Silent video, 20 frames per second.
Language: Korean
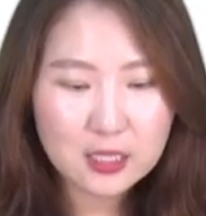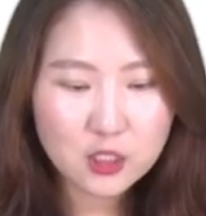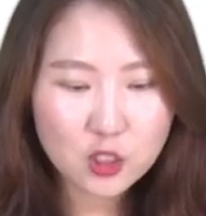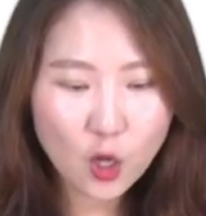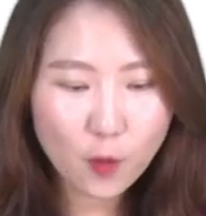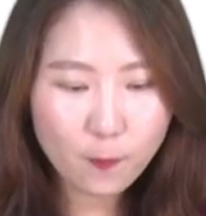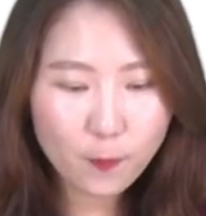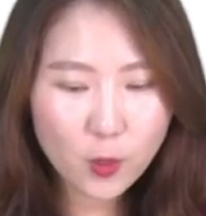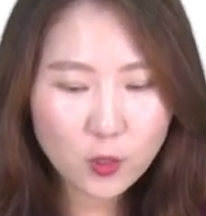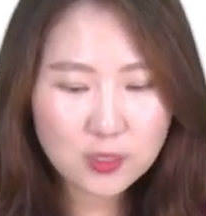
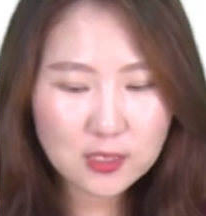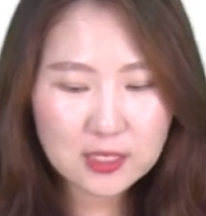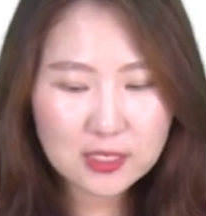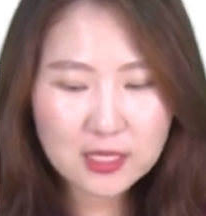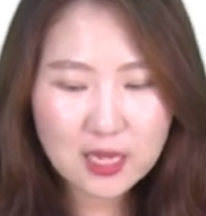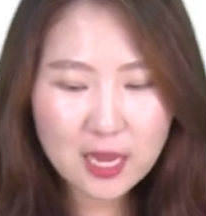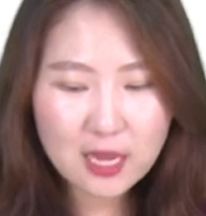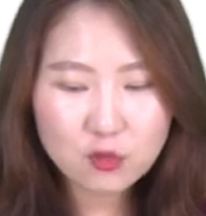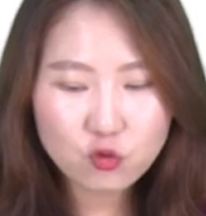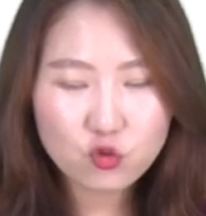첫 번째
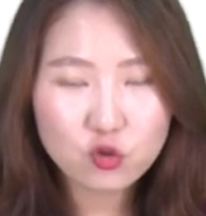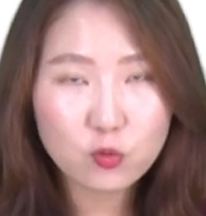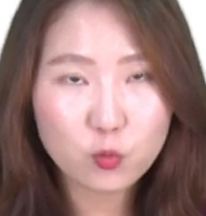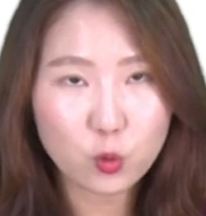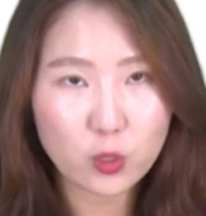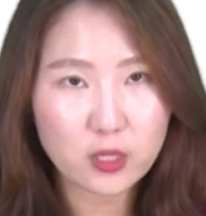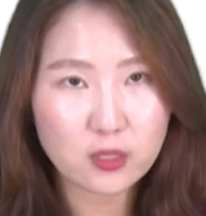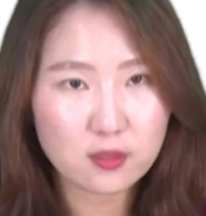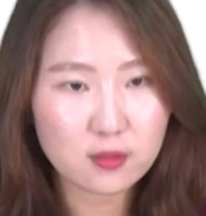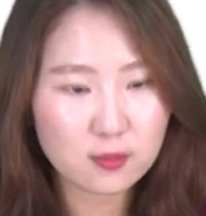세 줄을
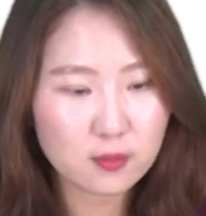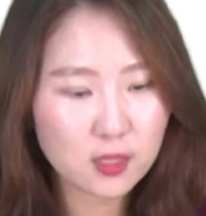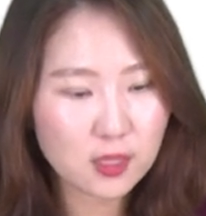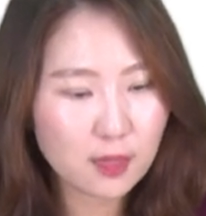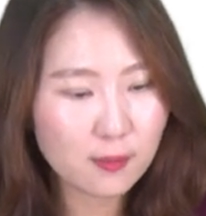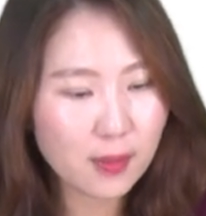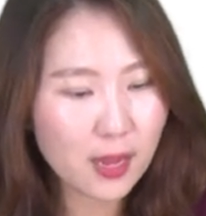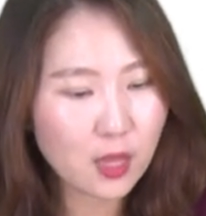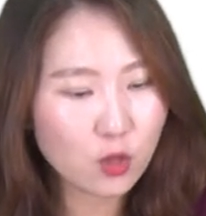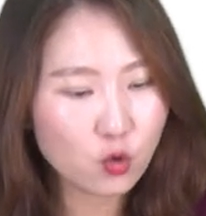
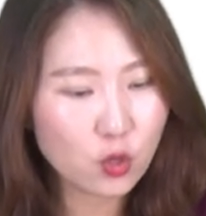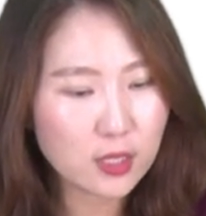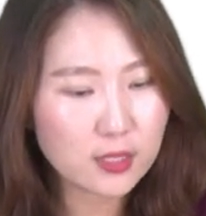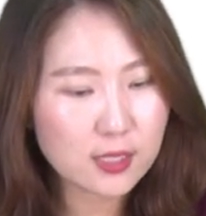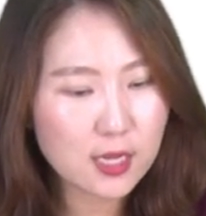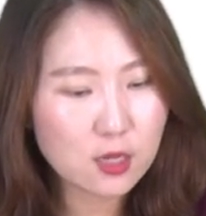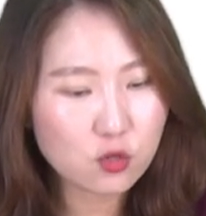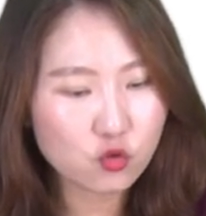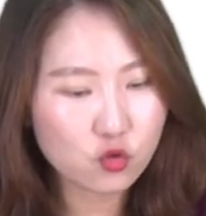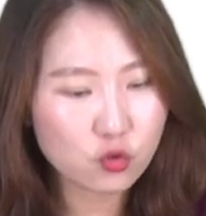보겠습니다. 메뉴의
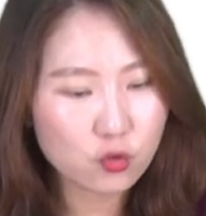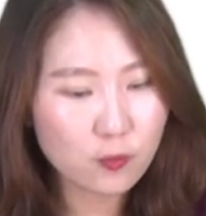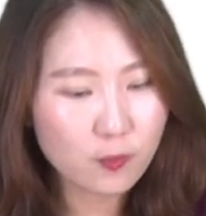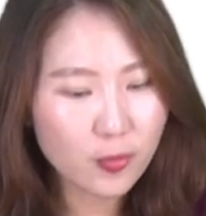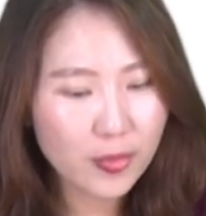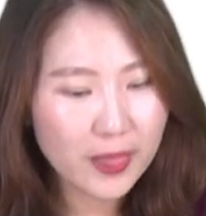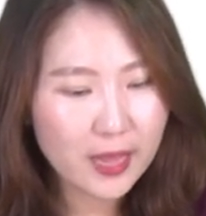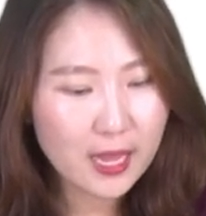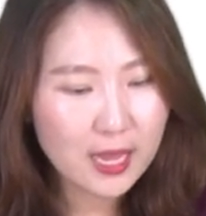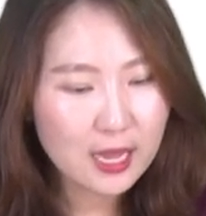세 줄.
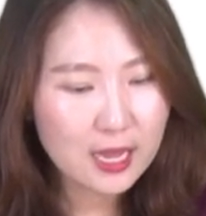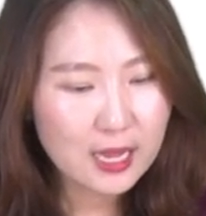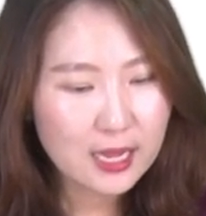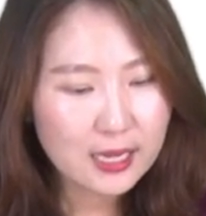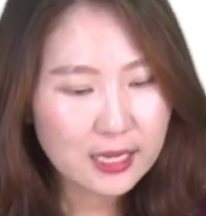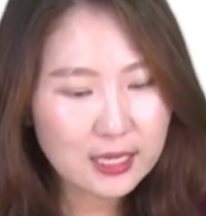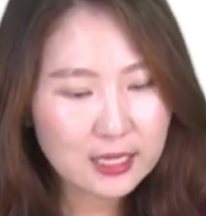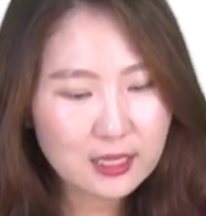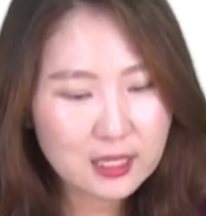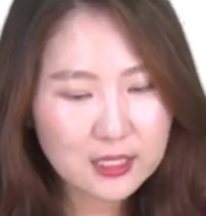
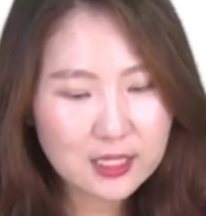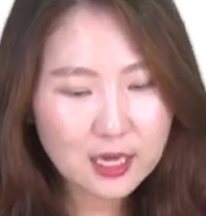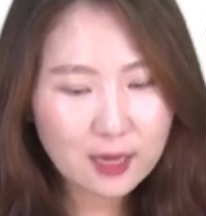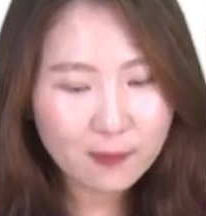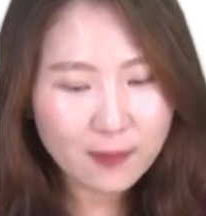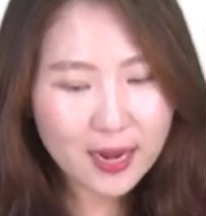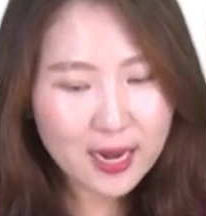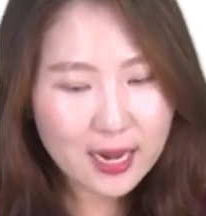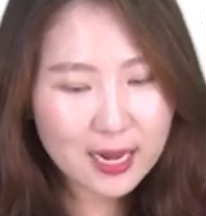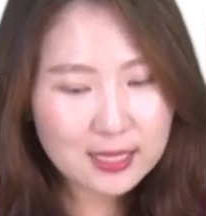일단 제가
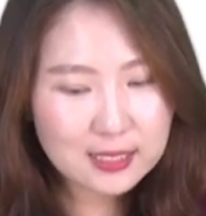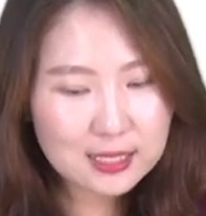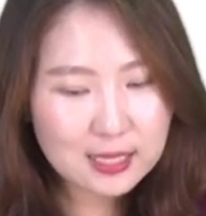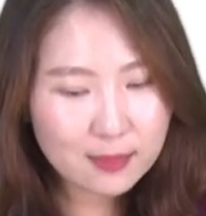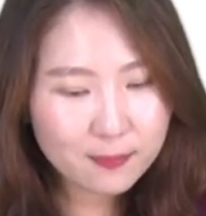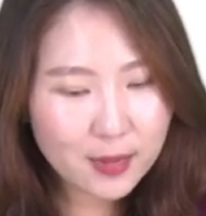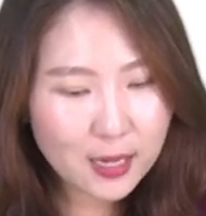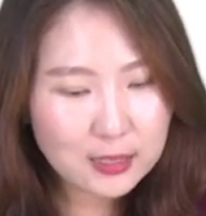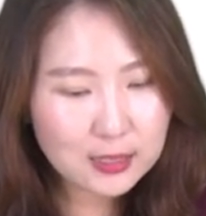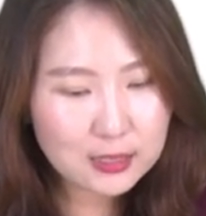
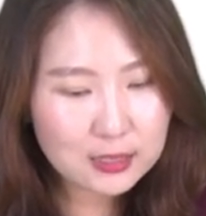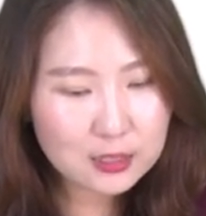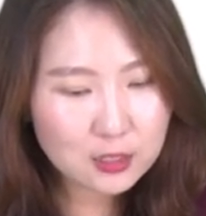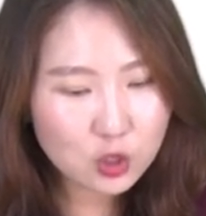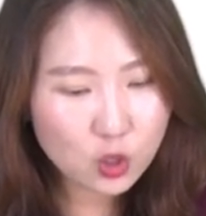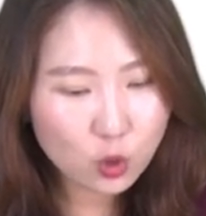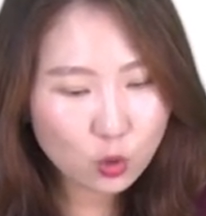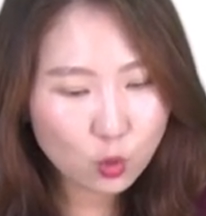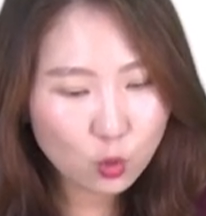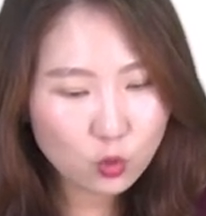빨간색 박스를
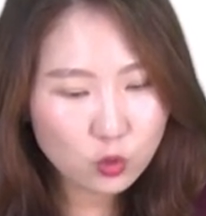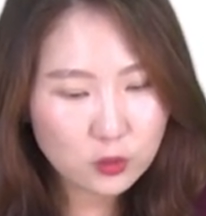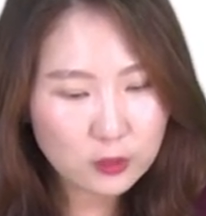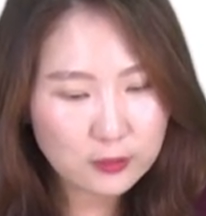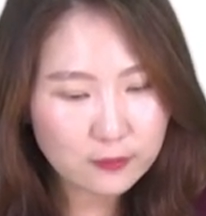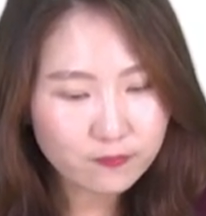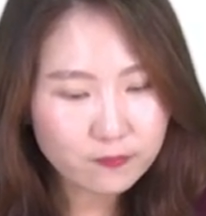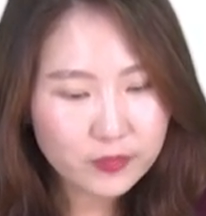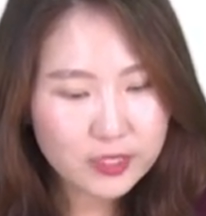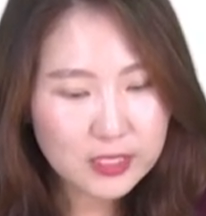
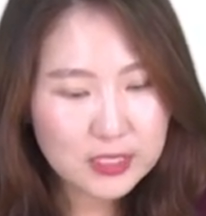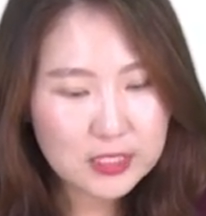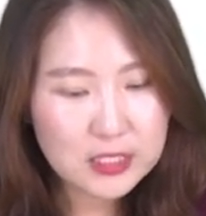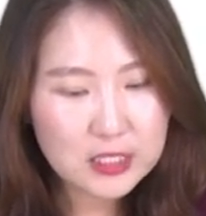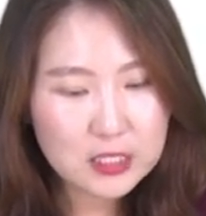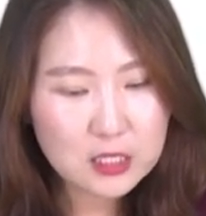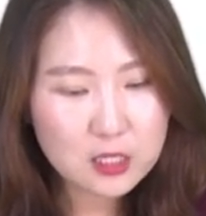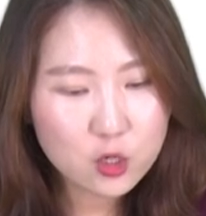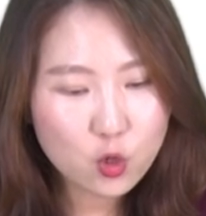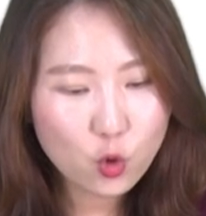쳐놓은
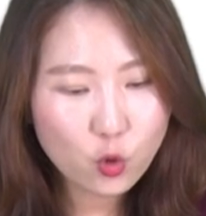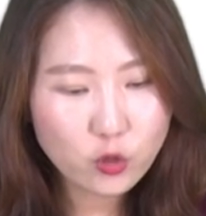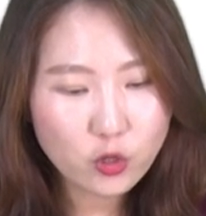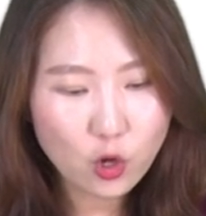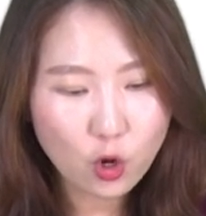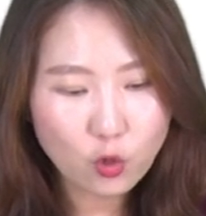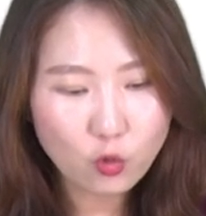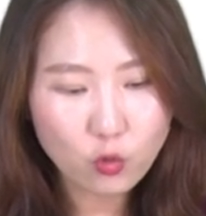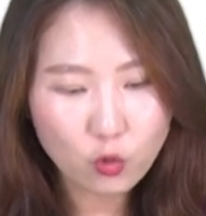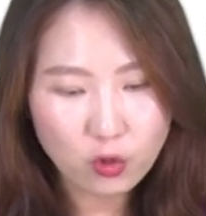진료
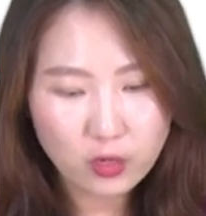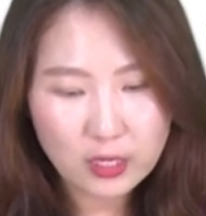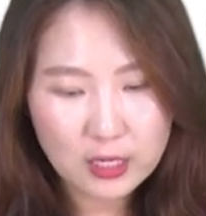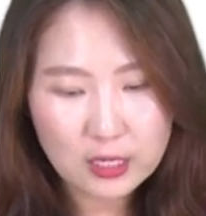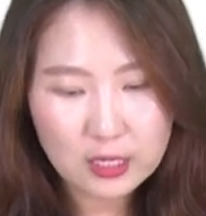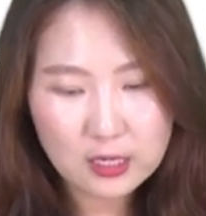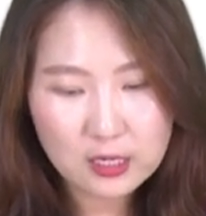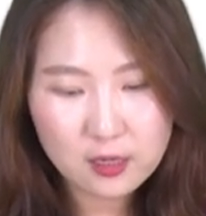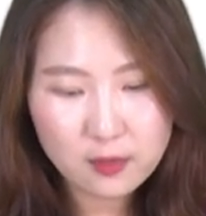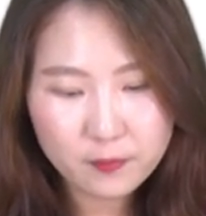
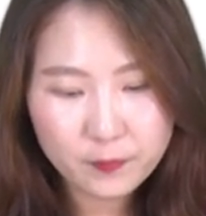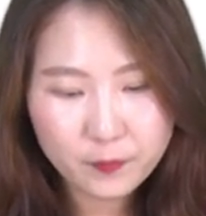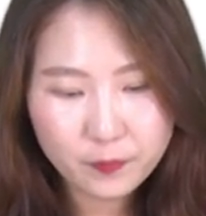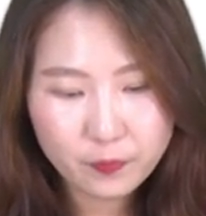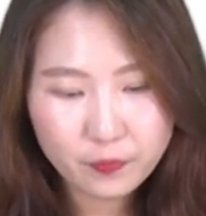연월일,